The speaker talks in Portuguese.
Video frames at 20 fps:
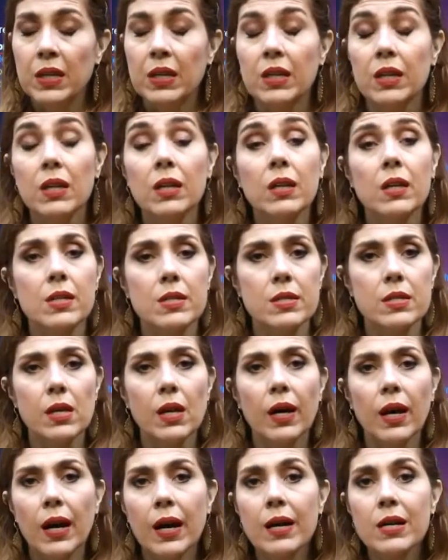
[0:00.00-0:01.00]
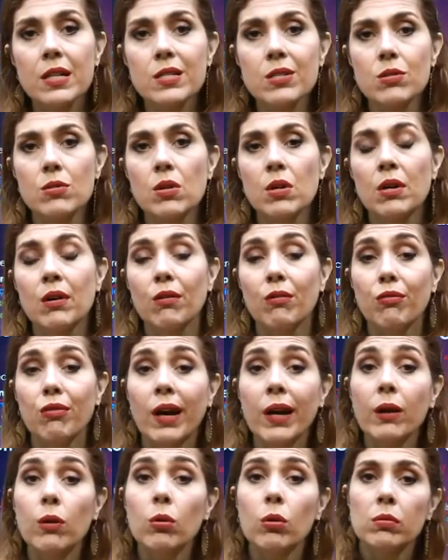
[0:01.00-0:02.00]
E nesse caso,
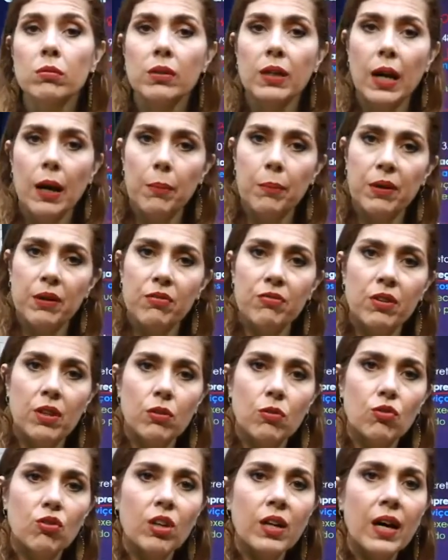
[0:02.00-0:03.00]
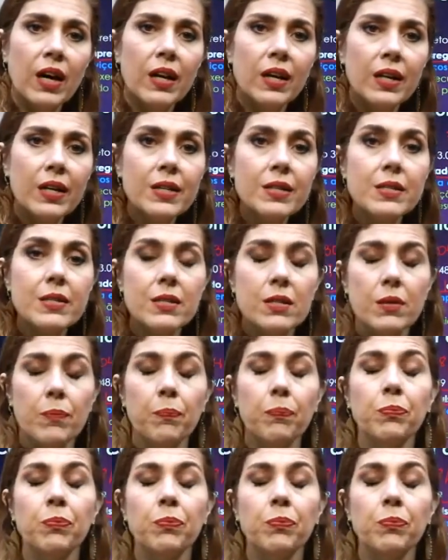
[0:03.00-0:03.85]
vai contar para efeito de carência